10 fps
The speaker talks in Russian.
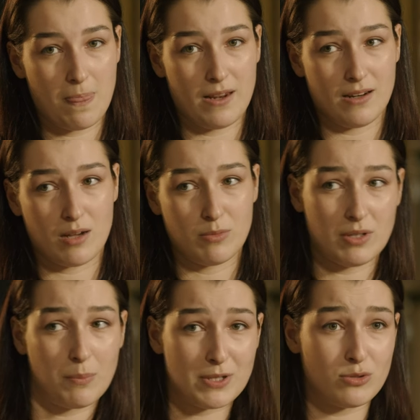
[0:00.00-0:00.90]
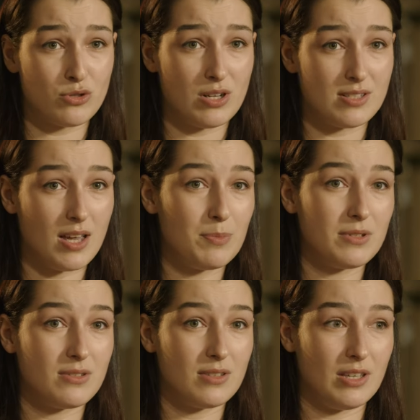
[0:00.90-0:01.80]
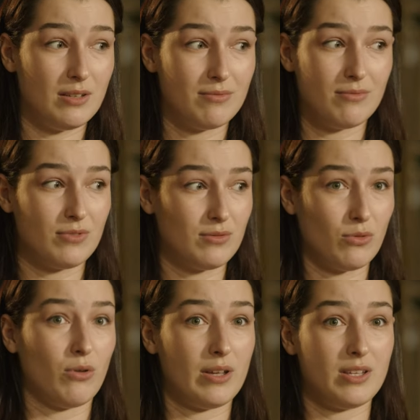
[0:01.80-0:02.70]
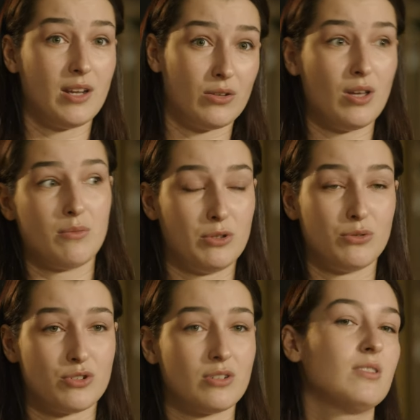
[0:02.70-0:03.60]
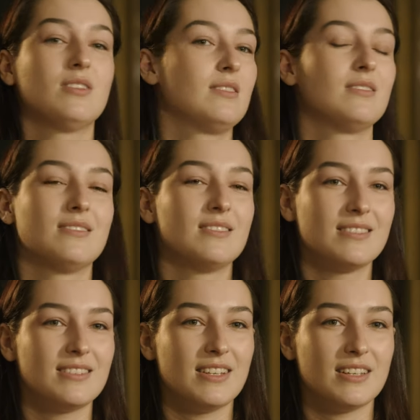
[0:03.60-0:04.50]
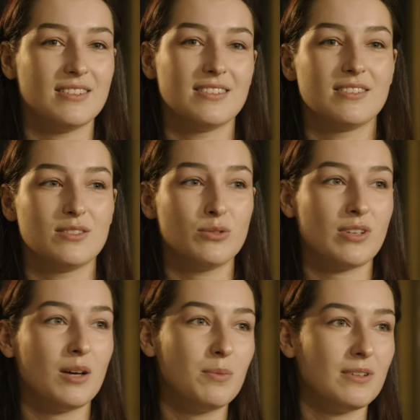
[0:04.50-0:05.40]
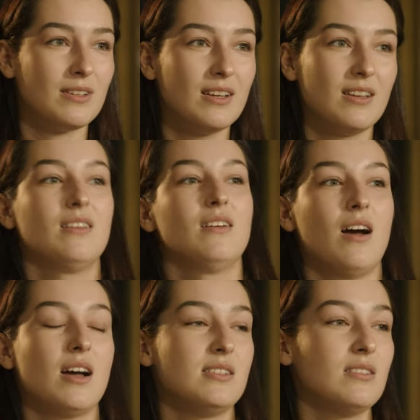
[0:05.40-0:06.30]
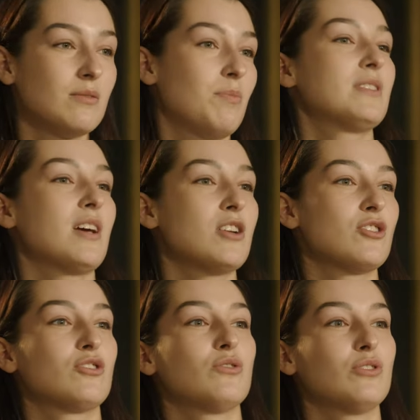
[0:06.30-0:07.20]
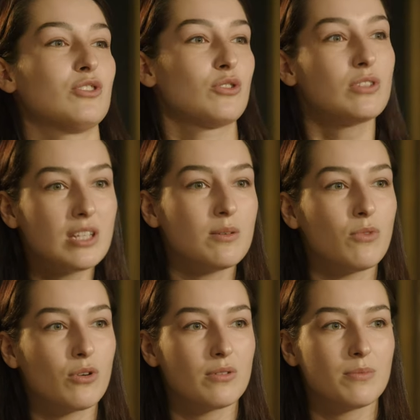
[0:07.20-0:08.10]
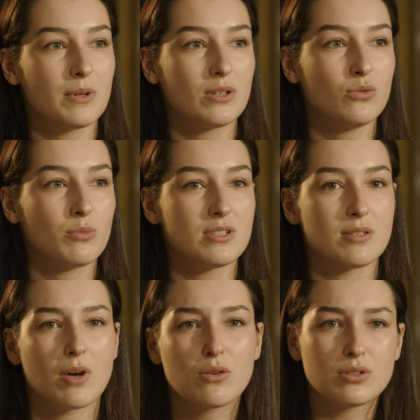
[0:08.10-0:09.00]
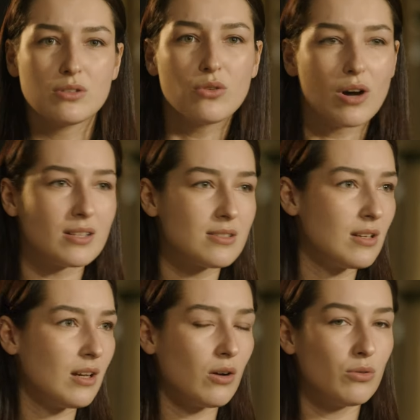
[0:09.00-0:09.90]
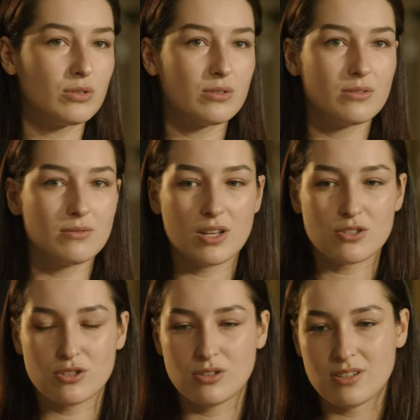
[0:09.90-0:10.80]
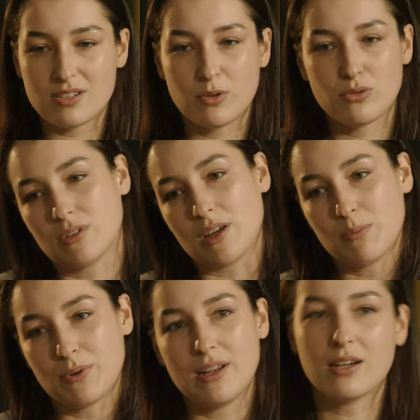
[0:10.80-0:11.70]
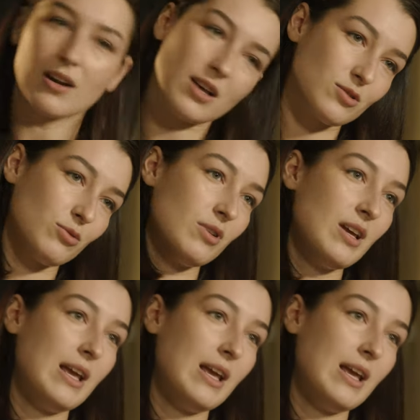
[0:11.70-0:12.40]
или как мы там послушали запись, и «О, они играют так, мы тоже». Нет. Тут как бы один подскажет что-то, что ты не мог придумать, там какой-то нюанс, или какую-то неожиданную смену темпа, или краску,